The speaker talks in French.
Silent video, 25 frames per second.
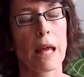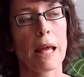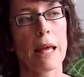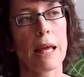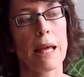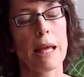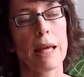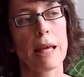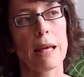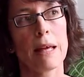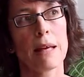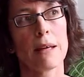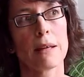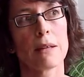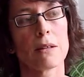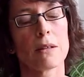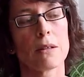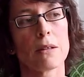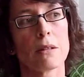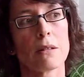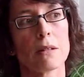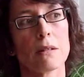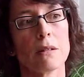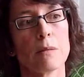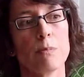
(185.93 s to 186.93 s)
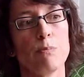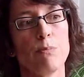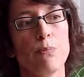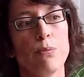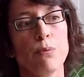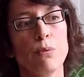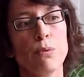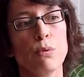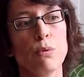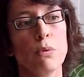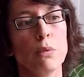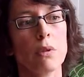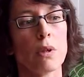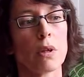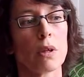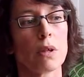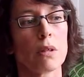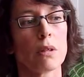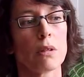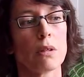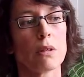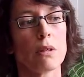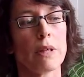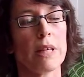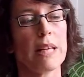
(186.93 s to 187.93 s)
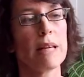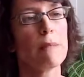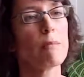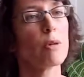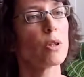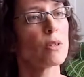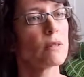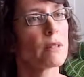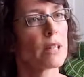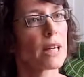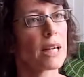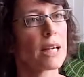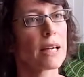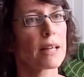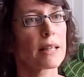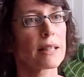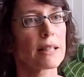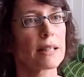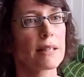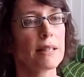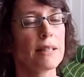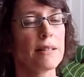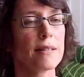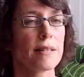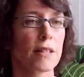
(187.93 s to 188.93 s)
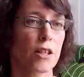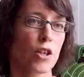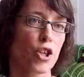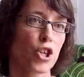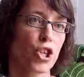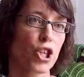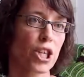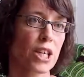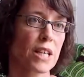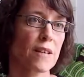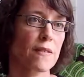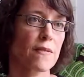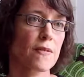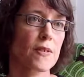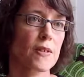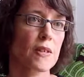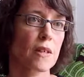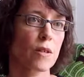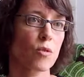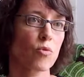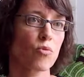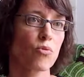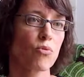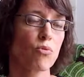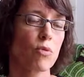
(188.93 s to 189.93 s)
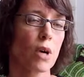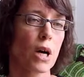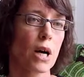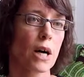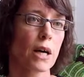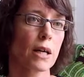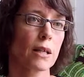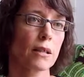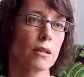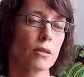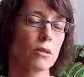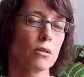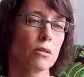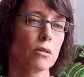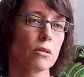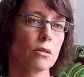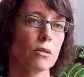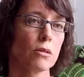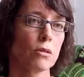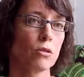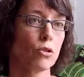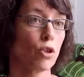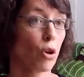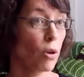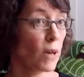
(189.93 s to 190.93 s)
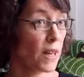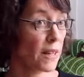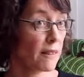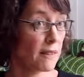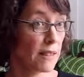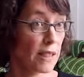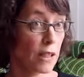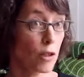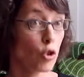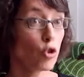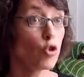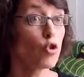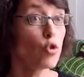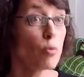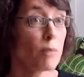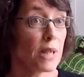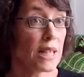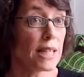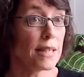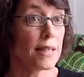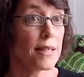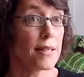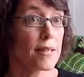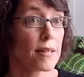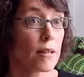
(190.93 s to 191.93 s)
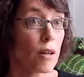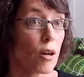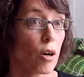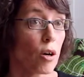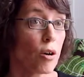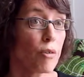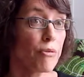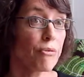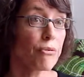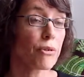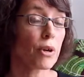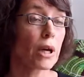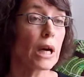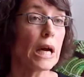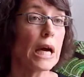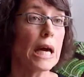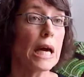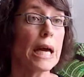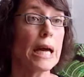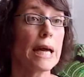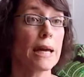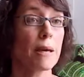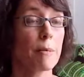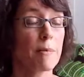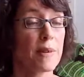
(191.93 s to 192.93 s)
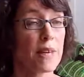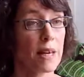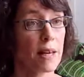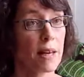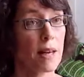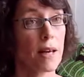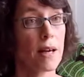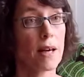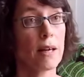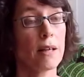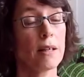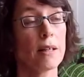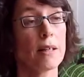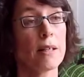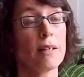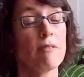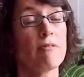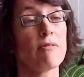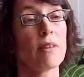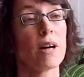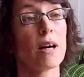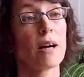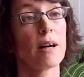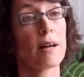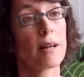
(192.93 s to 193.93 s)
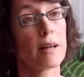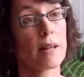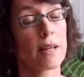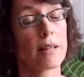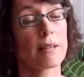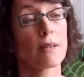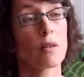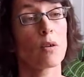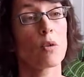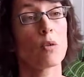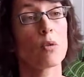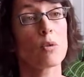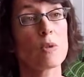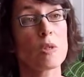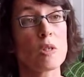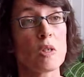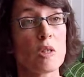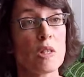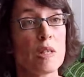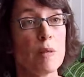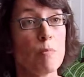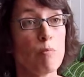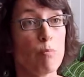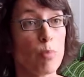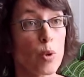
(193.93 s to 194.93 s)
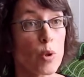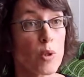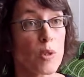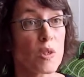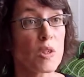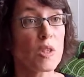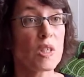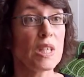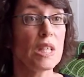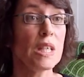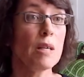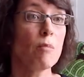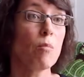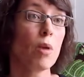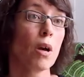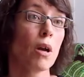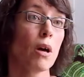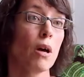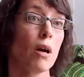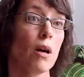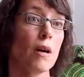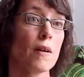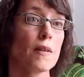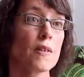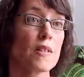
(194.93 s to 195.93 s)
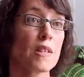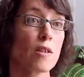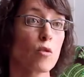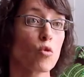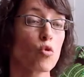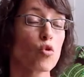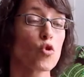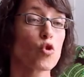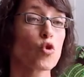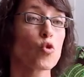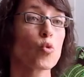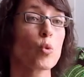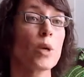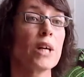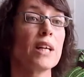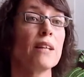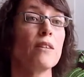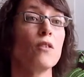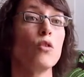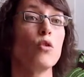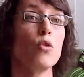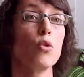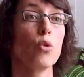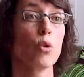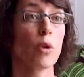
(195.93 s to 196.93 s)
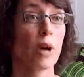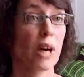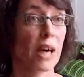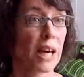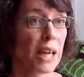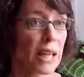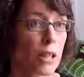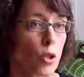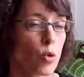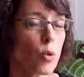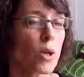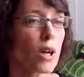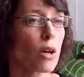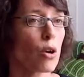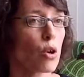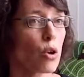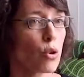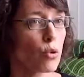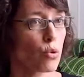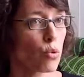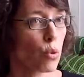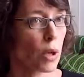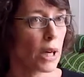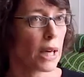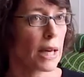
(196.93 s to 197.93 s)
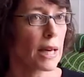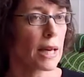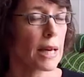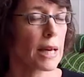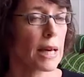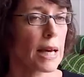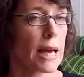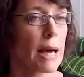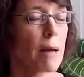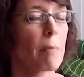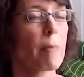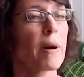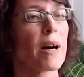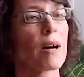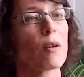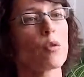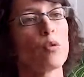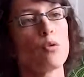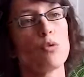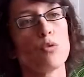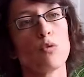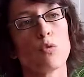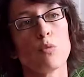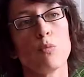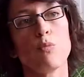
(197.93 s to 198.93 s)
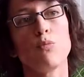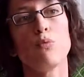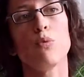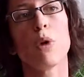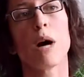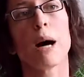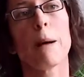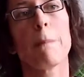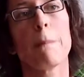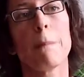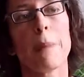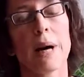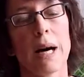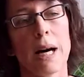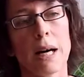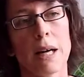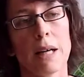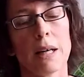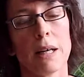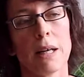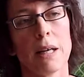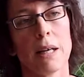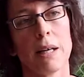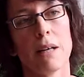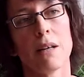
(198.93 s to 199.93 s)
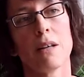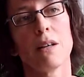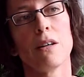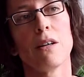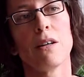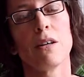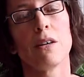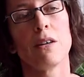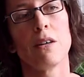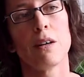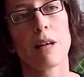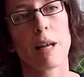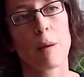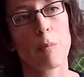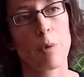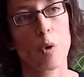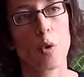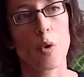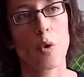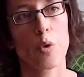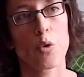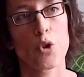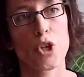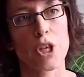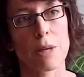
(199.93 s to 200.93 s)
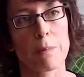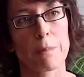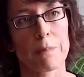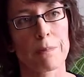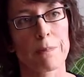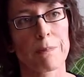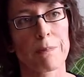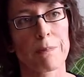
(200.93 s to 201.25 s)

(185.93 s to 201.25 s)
Et euh, pour euh, les mandats qui s'achèvent cette fois euh, dans l'année 2019, eh bien là, il va être aussi possible, si on le souhaite, de réduire leur durée. Par contre, on ne pourra pas la proroger.